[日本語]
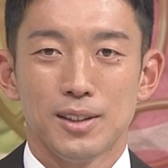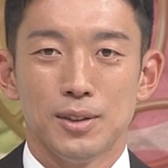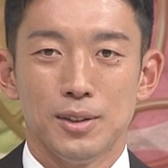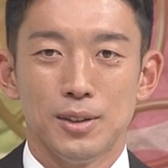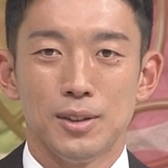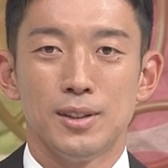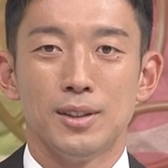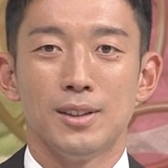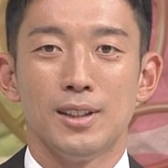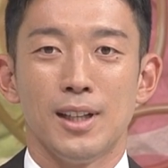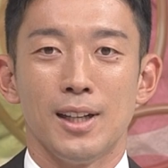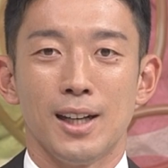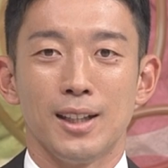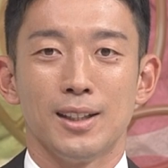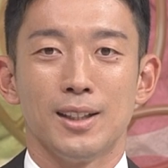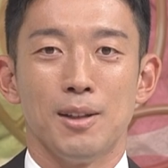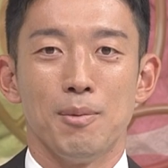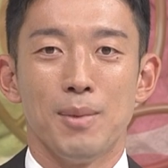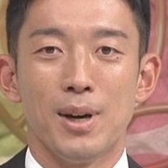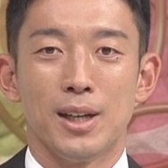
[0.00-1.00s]
ふってなっ
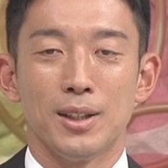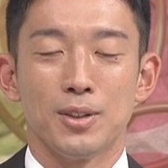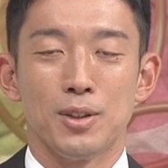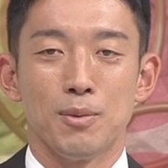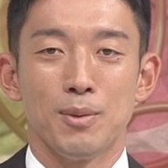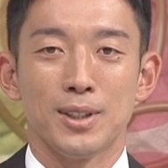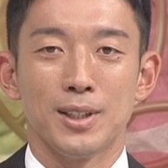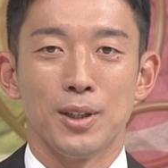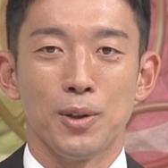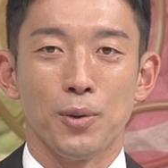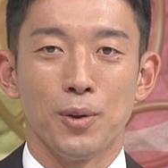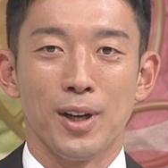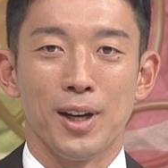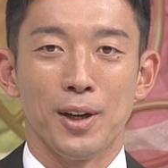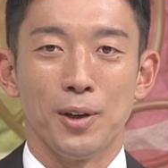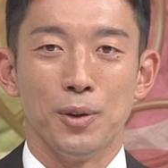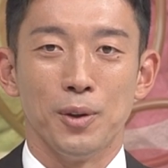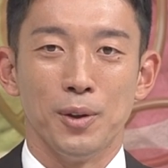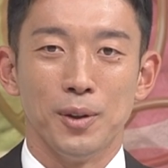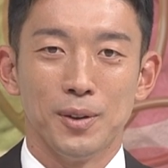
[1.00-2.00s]
てまあすいませんこれ
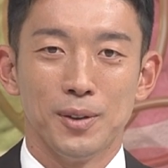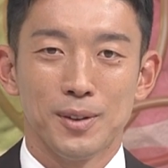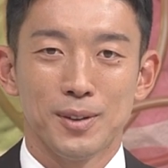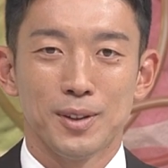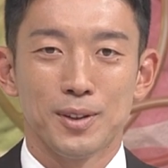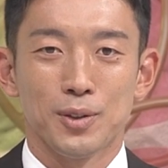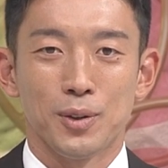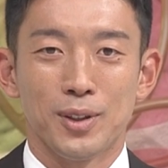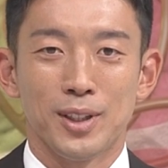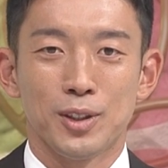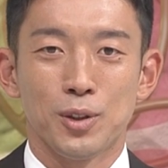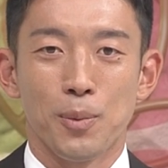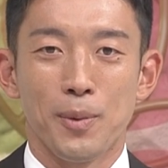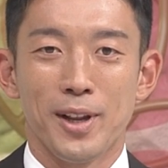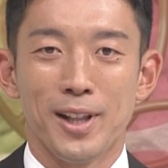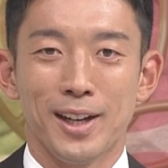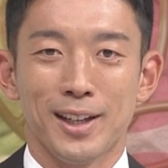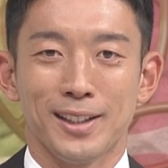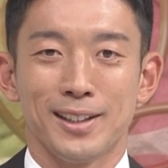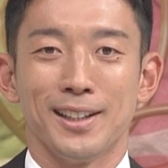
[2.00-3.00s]
あのそれで止め
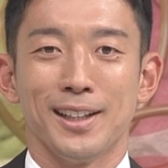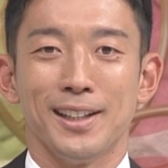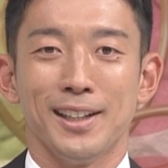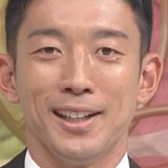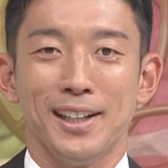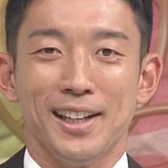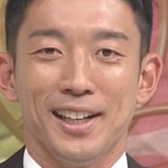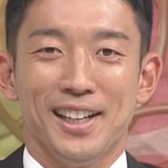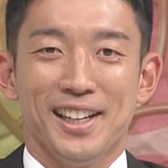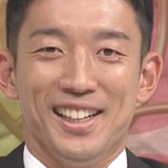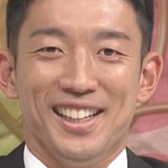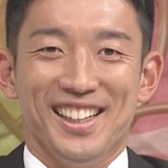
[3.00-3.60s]
れなかったんで